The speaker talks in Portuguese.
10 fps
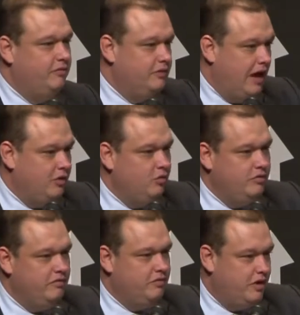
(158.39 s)
na
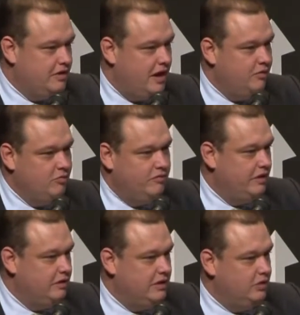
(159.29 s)
nuvem, fora da
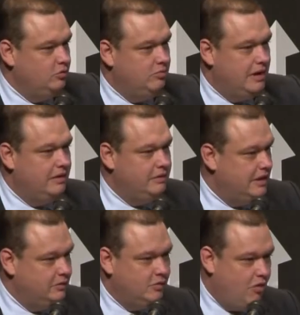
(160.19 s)
nuvem, dentro do banco e
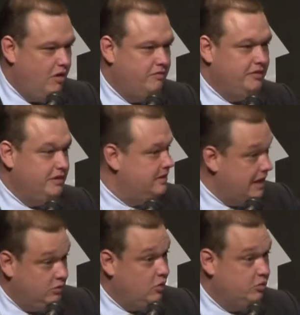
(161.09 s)
dentro do cofre,
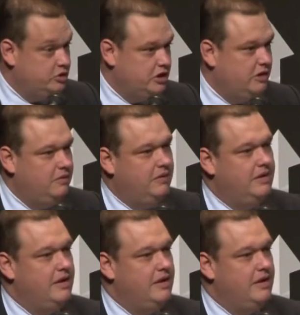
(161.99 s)
dentro do colchão,